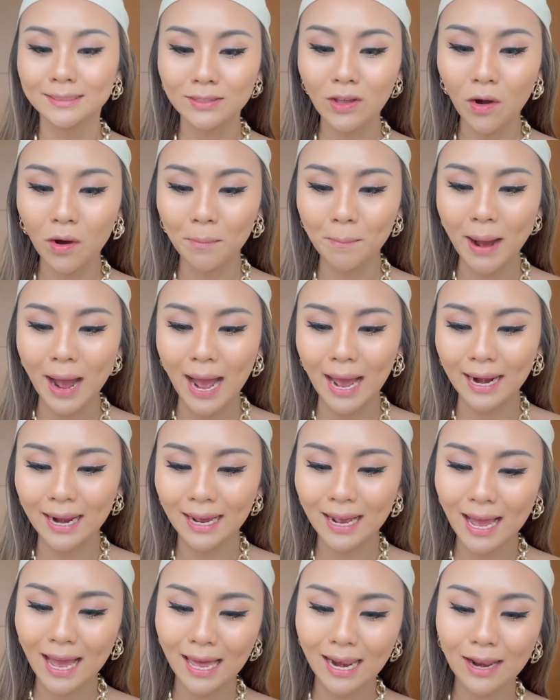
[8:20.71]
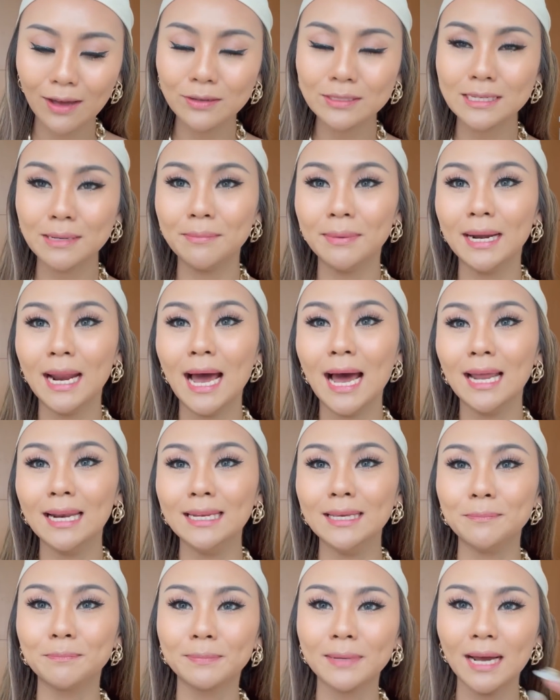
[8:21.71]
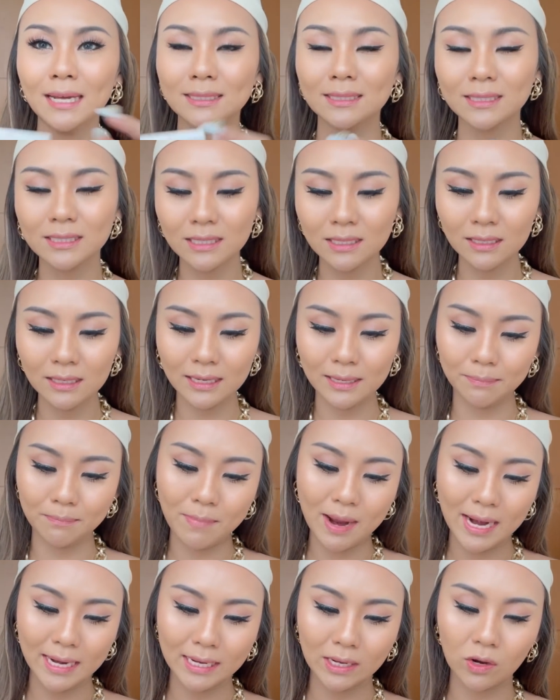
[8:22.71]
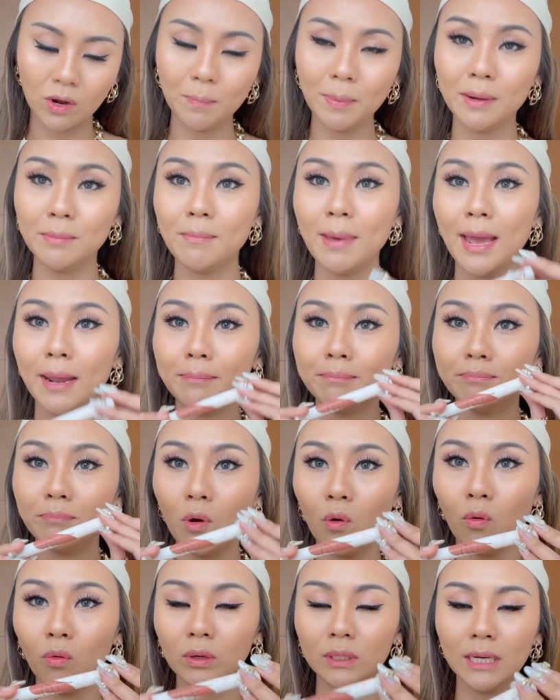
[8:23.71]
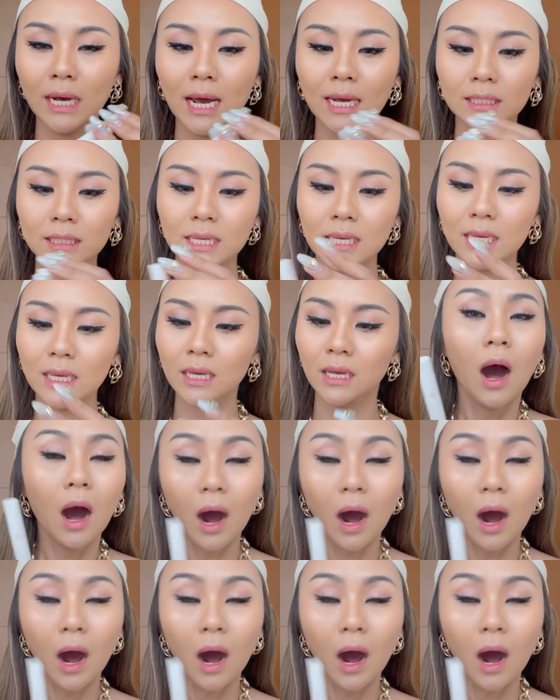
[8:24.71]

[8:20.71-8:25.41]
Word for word: ต่อมานะคะเราจะมาทาลิปกันซึ่งลิปแบรนด์นี้ก็เป็นแบรนด์โปรดนะคะ ที่